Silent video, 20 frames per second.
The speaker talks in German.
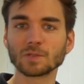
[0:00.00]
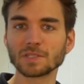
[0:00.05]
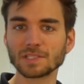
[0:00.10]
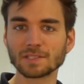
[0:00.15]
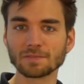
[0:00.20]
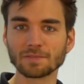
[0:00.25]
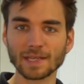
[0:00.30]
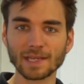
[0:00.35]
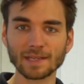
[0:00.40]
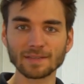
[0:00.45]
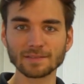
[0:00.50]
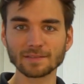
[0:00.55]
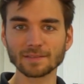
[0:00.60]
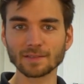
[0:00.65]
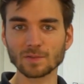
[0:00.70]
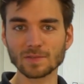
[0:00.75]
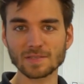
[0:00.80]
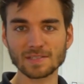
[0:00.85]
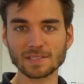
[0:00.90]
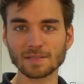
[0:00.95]
euch die Werte
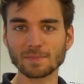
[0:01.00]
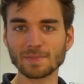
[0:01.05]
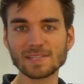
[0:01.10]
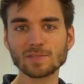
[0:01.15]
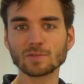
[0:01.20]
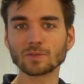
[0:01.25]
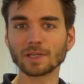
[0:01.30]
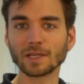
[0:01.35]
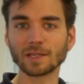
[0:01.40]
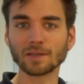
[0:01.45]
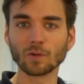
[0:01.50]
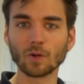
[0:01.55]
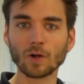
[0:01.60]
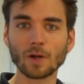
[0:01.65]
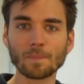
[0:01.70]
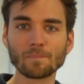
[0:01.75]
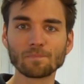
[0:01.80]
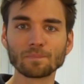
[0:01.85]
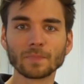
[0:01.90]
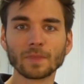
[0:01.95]
aus der Messung nach
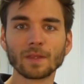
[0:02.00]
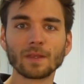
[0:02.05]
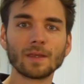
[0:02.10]
Norm.